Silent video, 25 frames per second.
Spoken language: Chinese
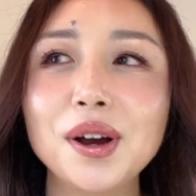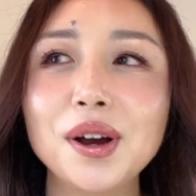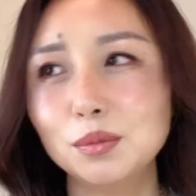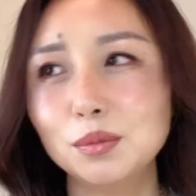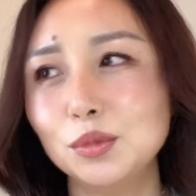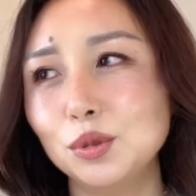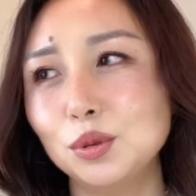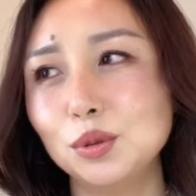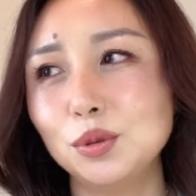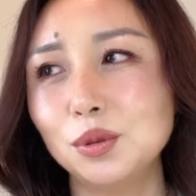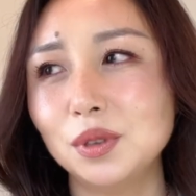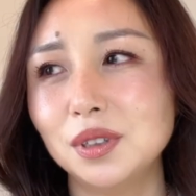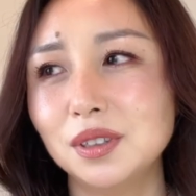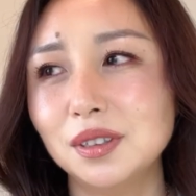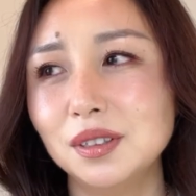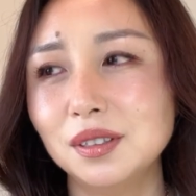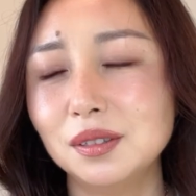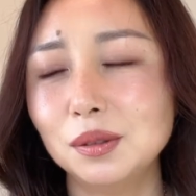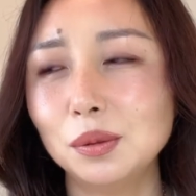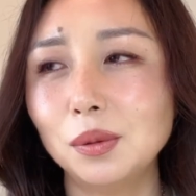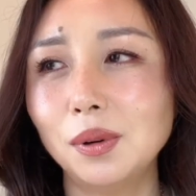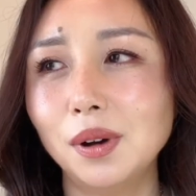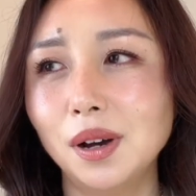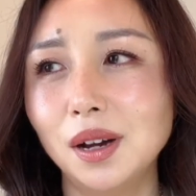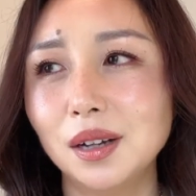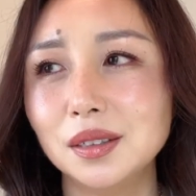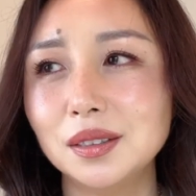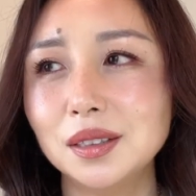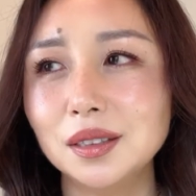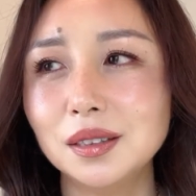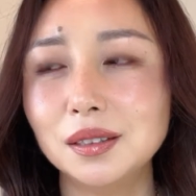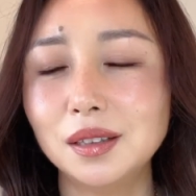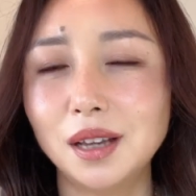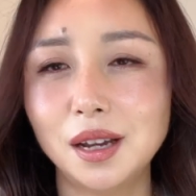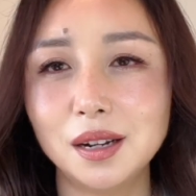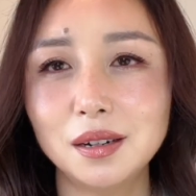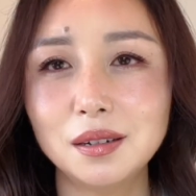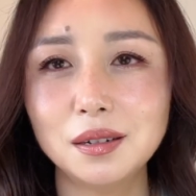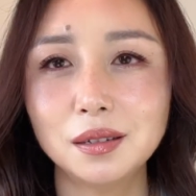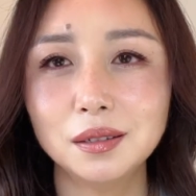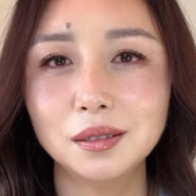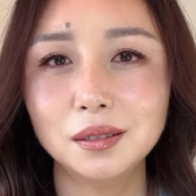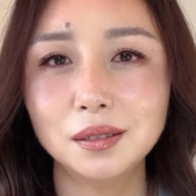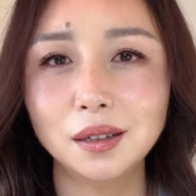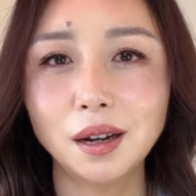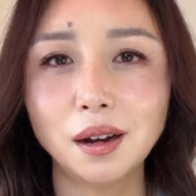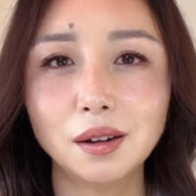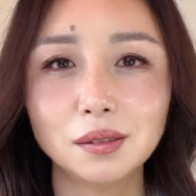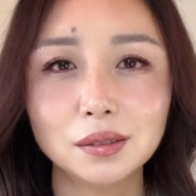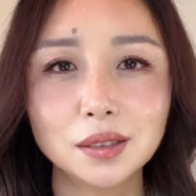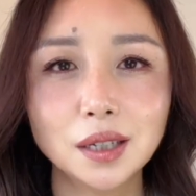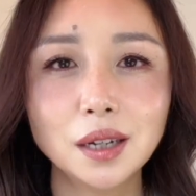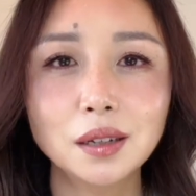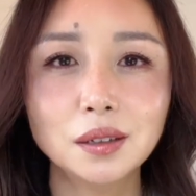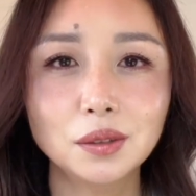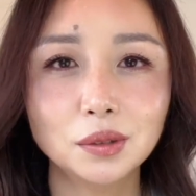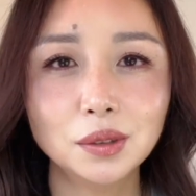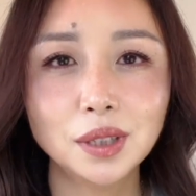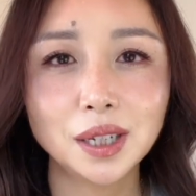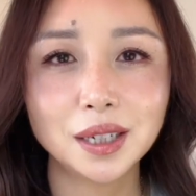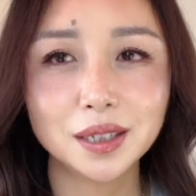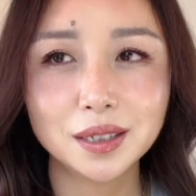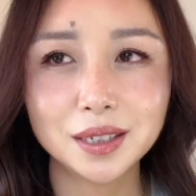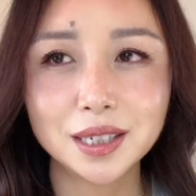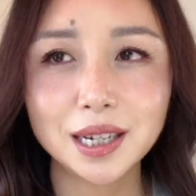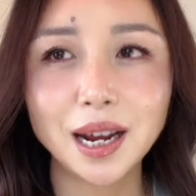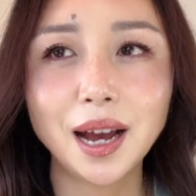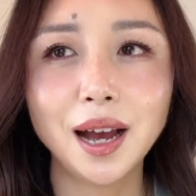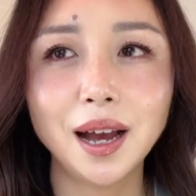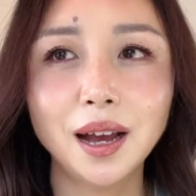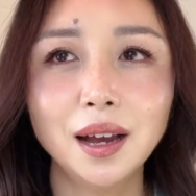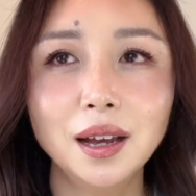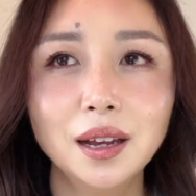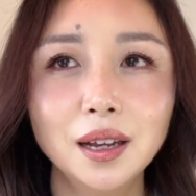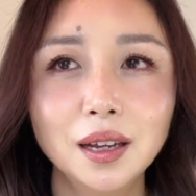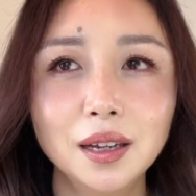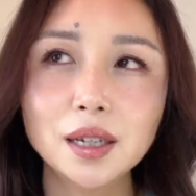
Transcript: 们就觉得哇，这个男生好像有点渣。